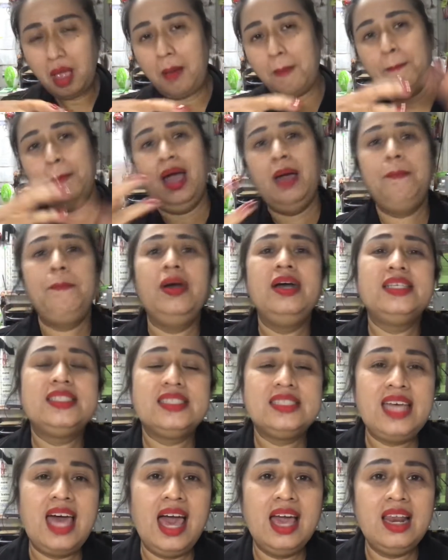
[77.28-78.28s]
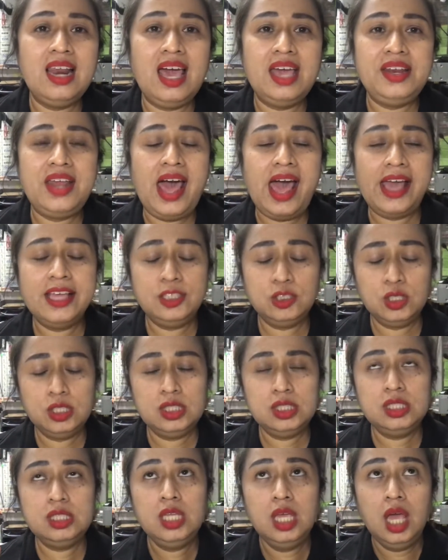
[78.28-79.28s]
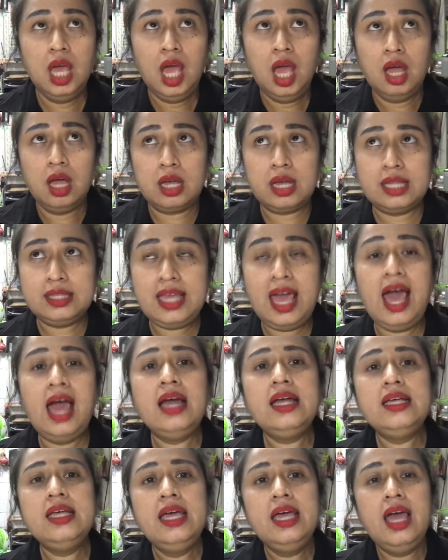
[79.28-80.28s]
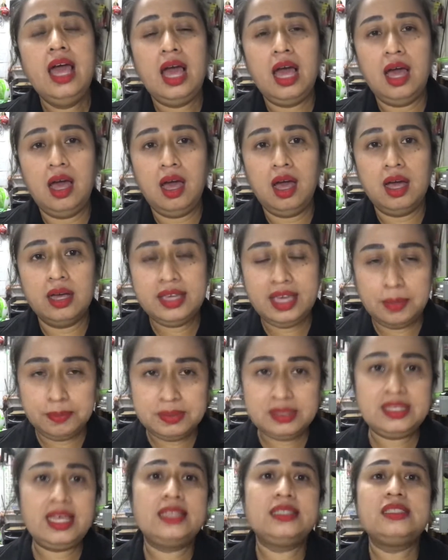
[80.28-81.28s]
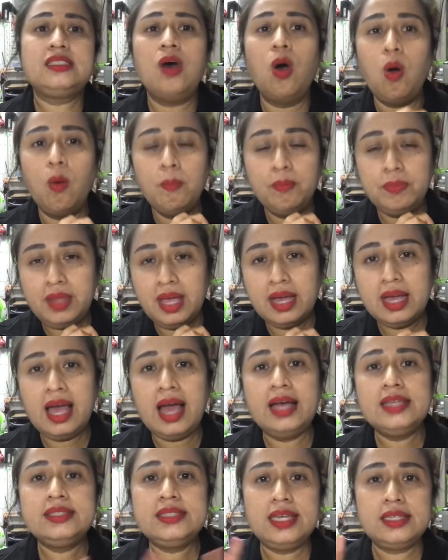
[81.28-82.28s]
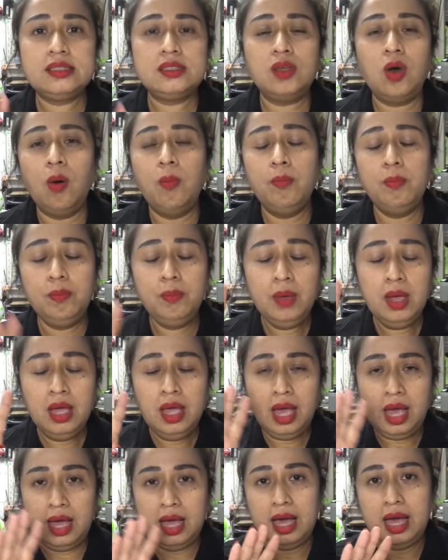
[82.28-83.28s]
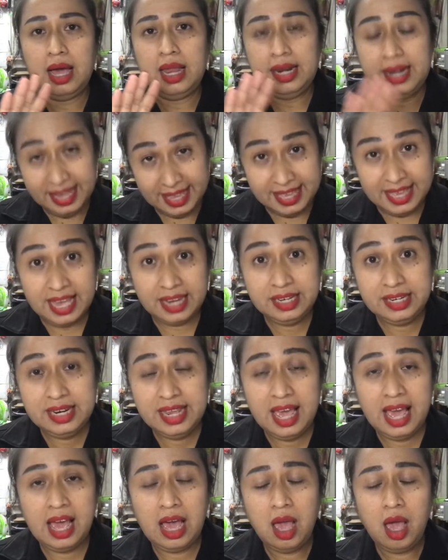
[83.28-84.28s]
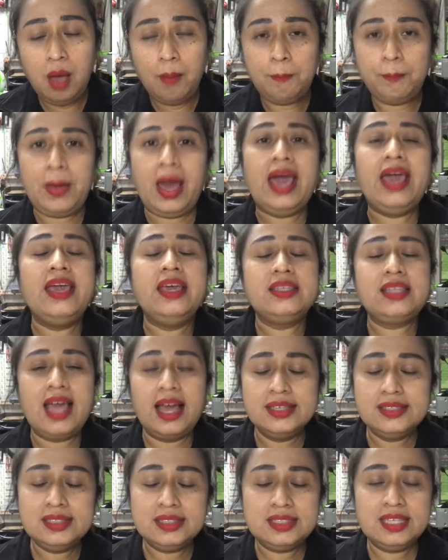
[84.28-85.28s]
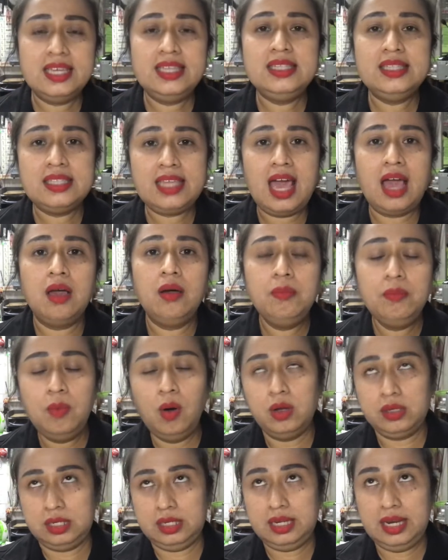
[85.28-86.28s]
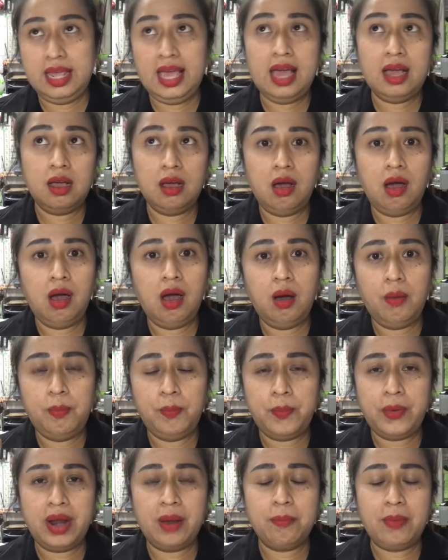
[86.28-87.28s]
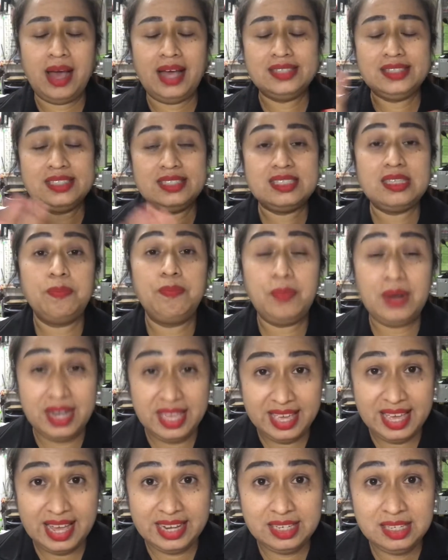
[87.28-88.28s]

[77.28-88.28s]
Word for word: มาเปิดสร้างรายได้จนกระทั่งเก็บสะสมนะคะสะสมเหรียญเนี่ยไปทั้งสิ้นทั้งหมดเนี่ยก็ประมาณ10 เหรี